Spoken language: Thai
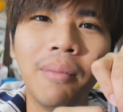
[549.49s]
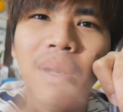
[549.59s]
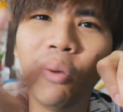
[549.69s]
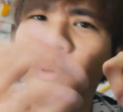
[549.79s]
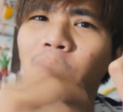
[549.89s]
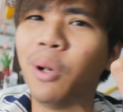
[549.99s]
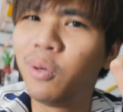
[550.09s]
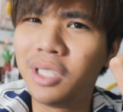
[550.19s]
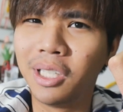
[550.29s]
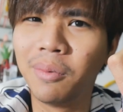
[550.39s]
ไม่รู้ผมเป็นโร
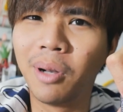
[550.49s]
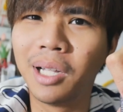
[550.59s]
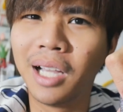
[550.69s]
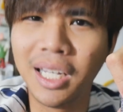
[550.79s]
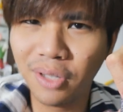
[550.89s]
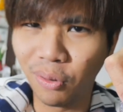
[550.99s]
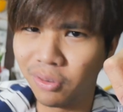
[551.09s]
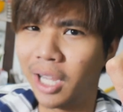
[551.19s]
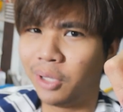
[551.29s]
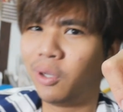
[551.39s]
คจิตหรือเปล่านะอันนี้สง
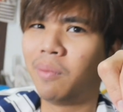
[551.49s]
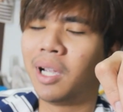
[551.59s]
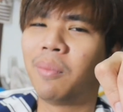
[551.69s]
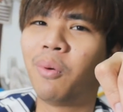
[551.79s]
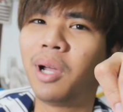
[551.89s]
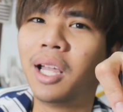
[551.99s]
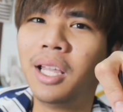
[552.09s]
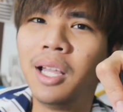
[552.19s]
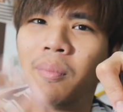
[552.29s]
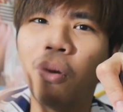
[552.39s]
สัยกับตัวเองเหมือนกันเพราะว่า
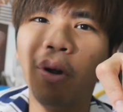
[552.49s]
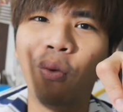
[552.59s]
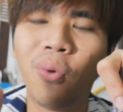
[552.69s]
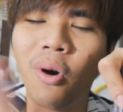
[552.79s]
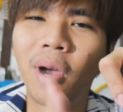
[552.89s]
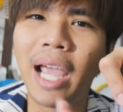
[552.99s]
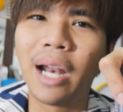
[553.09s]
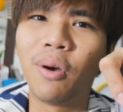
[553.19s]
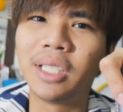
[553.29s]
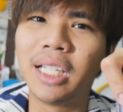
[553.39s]
พอดูของงาน
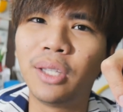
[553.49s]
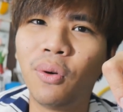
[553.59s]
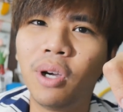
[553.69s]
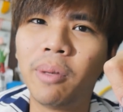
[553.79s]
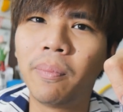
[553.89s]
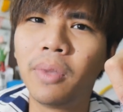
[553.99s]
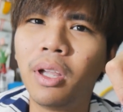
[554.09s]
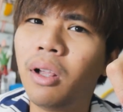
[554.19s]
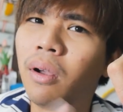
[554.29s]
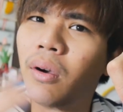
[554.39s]
ของอาจารย์นิโต้แบบ
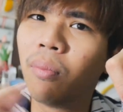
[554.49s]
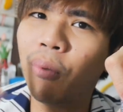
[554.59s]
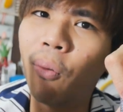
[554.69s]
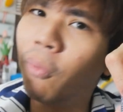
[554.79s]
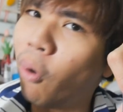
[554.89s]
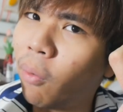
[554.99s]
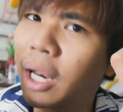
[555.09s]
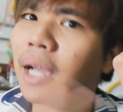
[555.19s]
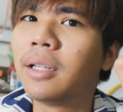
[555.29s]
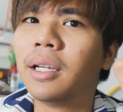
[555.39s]
ผมหลง
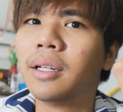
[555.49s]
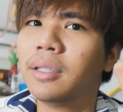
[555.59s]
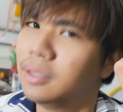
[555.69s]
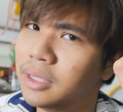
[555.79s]
รักเลยเออจ